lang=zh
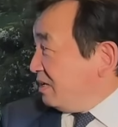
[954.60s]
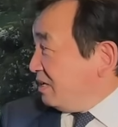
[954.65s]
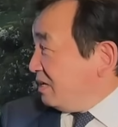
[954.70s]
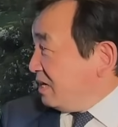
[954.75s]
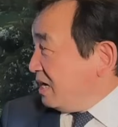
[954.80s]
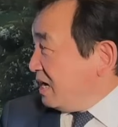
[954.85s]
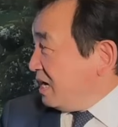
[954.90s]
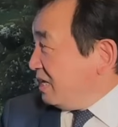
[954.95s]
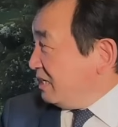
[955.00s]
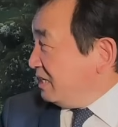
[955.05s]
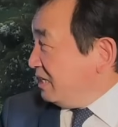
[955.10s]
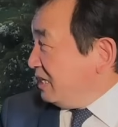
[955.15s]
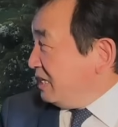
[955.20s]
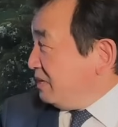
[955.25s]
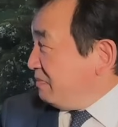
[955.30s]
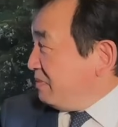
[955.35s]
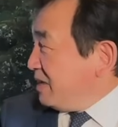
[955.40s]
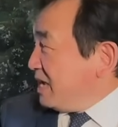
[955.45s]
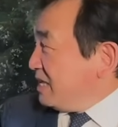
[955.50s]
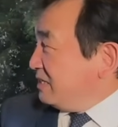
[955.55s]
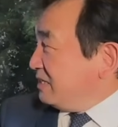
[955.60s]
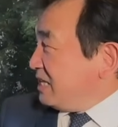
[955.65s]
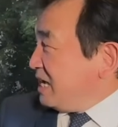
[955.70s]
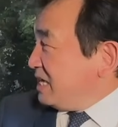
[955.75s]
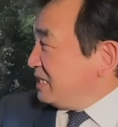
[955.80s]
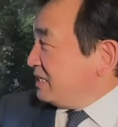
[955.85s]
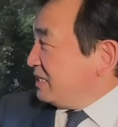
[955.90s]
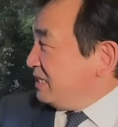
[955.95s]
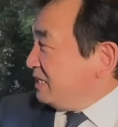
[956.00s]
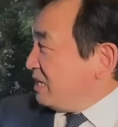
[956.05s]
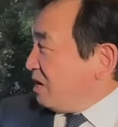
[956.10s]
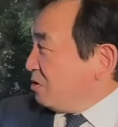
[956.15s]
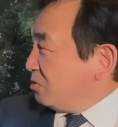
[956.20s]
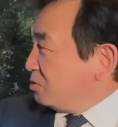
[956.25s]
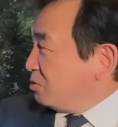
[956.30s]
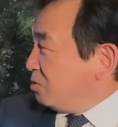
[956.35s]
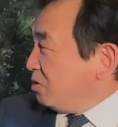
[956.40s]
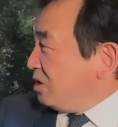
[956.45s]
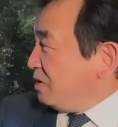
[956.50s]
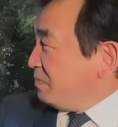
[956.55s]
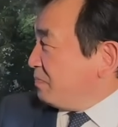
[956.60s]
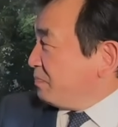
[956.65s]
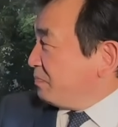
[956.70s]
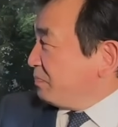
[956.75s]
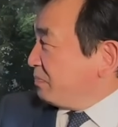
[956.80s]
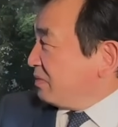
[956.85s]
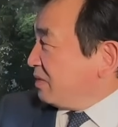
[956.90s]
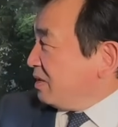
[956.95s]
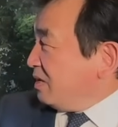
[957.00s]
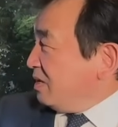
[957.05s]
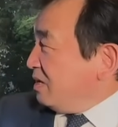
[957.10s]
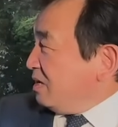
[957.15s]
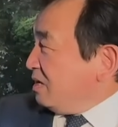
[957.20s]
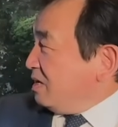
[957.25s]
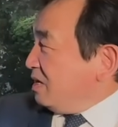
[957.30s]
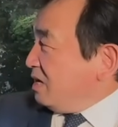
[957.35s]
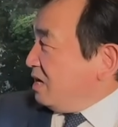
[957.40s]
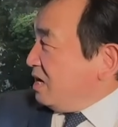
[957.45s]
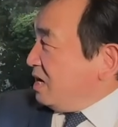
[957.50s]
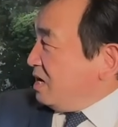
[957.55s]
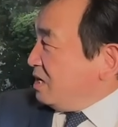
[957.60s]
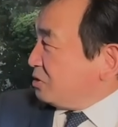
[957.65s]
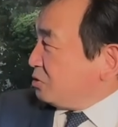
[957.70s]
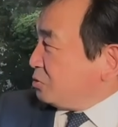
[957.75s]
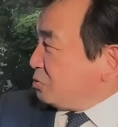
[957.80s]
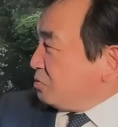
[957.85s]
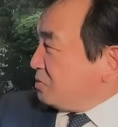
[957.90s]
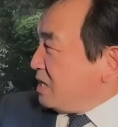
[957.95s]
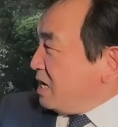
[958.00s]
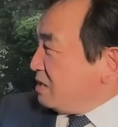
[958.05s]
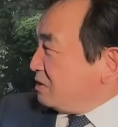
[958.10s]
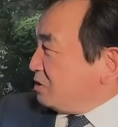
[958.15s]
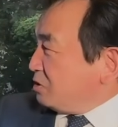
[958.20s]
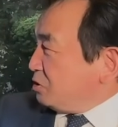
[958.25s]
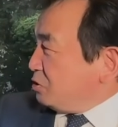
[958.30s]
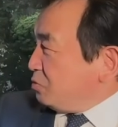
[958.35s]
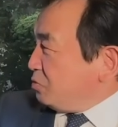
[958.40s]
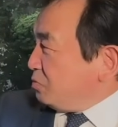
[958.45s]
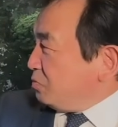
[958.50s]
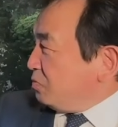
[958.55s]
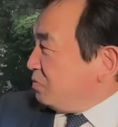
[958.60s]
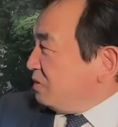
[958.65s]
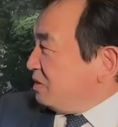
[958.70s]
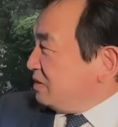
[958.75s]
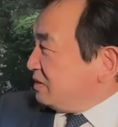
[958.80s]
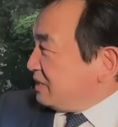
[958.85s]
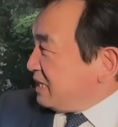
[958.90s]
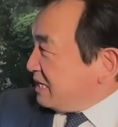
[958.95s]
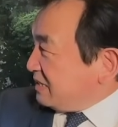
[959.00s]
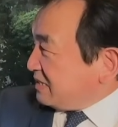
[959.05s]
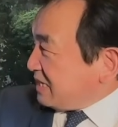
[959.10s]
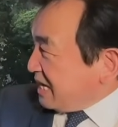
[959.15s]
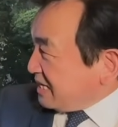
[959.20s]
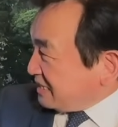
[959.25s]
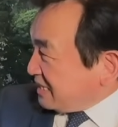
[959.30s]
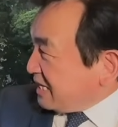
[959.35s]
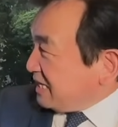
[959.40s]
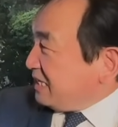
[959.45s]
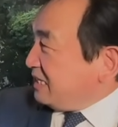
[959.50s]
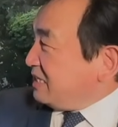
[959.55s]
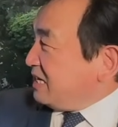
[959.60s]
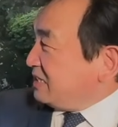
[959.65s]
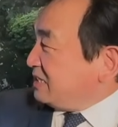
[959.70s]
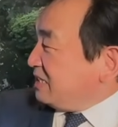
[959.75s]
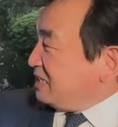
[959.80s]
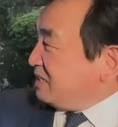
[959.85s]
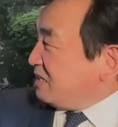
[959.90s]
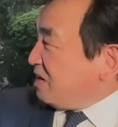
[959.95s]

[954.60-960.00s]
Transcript: 呃，里面他提到说，呃，中央军这在这里他提